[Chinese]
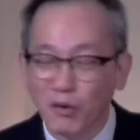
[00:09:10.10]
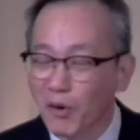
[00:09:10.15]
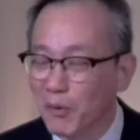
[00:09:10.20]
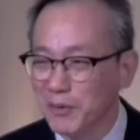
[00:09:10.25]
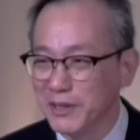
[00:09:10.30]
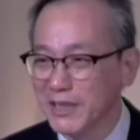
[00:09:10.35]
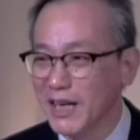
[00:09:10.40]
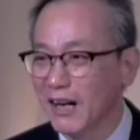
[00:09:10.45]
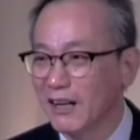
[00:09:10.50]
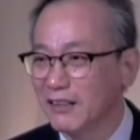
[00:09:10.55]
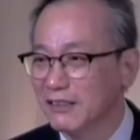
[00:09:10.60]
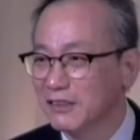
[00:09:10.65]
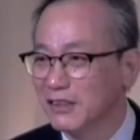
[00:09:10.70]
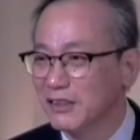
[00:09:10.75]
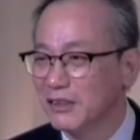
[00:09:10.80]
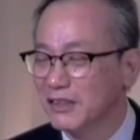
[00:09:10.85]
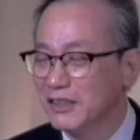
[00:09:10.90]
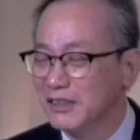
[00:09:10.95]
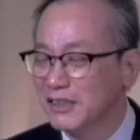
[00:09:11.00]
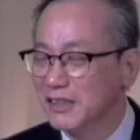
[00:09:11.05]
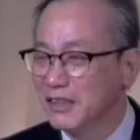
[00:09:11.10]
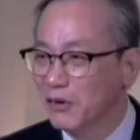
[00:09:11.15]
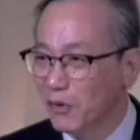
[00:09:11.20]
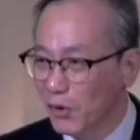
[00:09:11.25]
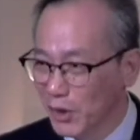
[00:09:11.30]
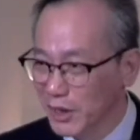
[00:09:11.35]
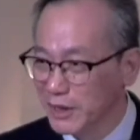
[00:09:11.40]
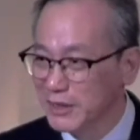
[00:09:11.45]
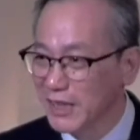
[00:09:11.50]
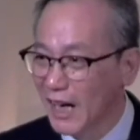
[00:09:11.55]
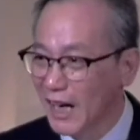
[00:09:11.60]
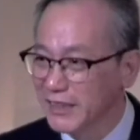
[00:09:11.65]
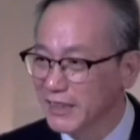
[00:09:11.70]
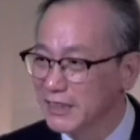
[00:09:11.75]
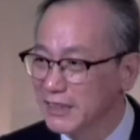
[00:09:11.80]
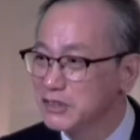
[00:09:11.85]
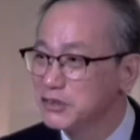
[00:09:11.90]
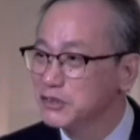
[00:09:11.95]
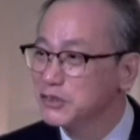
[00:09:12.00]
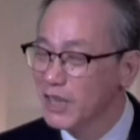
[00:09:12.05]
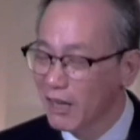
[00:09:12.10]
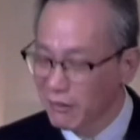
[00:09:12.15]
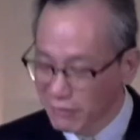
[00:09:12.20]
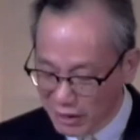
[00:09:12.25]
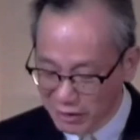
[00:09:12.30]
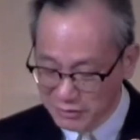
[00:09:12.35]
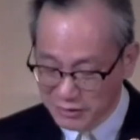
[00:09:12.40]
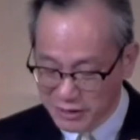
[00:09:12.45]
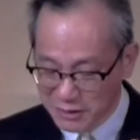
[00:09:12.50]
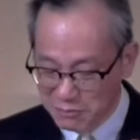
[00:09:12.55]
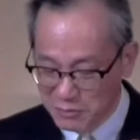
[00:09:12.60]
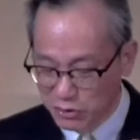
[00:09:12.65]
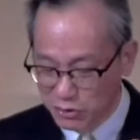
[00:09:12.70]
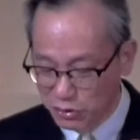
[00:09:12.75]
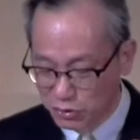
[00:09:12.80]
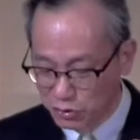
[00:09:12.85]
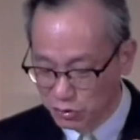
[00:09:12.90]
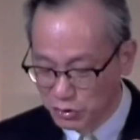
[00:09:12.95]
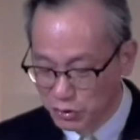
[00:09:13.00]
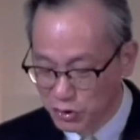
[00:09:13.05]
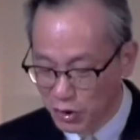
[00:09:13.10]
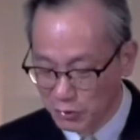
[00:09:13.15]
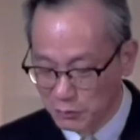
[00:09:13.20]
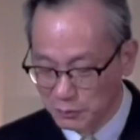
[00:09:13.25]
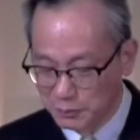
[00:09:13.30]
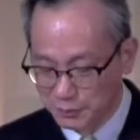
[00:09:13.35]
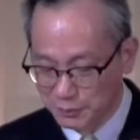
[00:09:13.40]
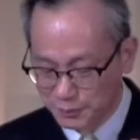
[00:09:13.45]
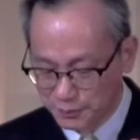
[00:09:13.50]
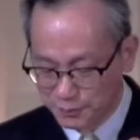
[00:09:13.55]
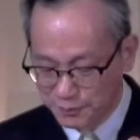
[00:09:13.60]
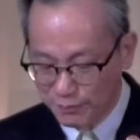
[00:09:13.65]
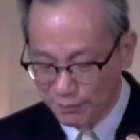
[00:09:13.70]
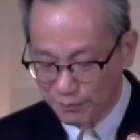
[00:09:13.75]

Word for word: 所以我们要回答的，就是要怎么去遵从。